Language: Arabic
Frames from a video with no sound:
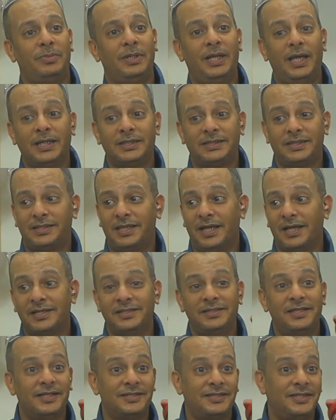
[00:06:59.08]
بالعكس
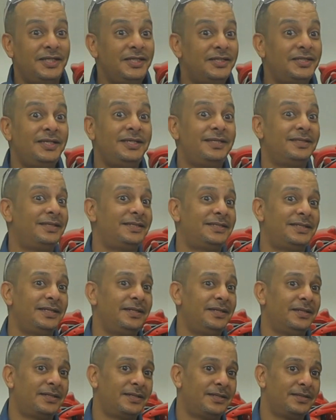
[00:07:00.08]
تلاقي الناس هي تيجي
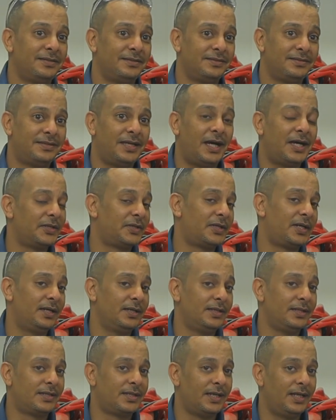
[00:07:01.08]
تسالك تاخذ
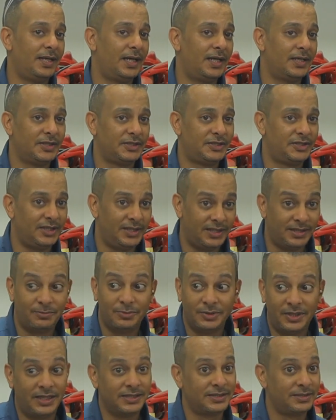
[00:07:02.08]
رايك هل هذا السعر
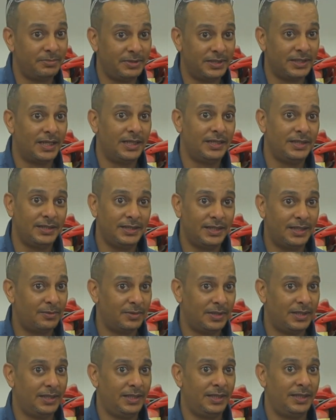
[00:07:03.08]
مناسب اللي قال لي اياه
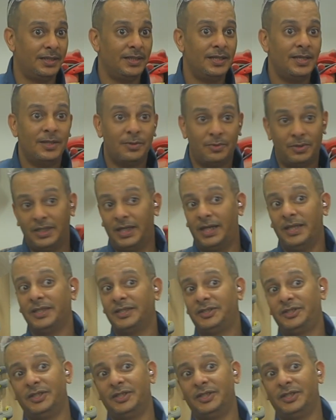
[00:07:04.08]
ولا لا ولا هذا